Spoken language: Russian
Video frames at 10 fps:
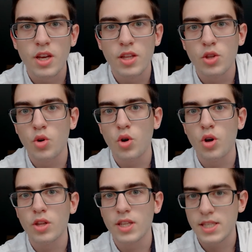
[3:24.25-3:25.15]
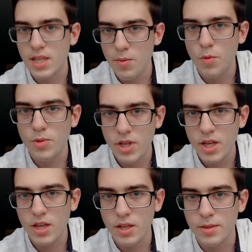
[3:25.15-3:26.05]
Но на самом
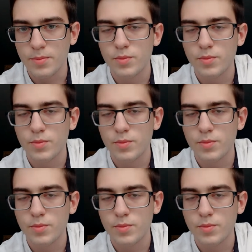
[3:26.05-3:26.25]
деле